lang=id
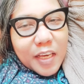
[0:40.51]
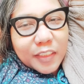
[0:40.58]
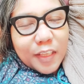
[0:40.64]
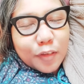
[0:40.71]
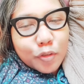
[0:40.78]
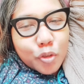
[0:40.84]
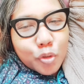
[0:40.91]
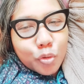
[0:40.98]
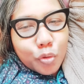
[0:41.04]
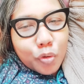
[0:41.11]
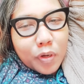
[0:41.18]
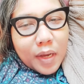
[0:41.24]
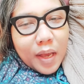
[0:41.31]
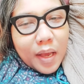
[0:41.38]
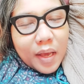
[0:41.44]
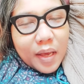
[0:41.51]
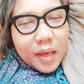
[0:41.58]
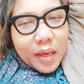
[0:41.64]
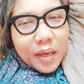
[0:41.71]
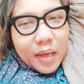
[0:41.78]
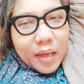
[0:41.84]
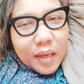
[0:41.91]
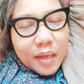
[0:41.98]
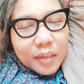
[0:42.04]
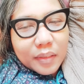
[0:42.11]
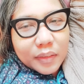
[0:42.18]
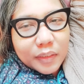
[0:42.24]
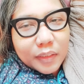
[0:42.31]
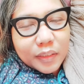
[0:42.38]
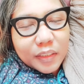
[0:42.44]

yang suka e,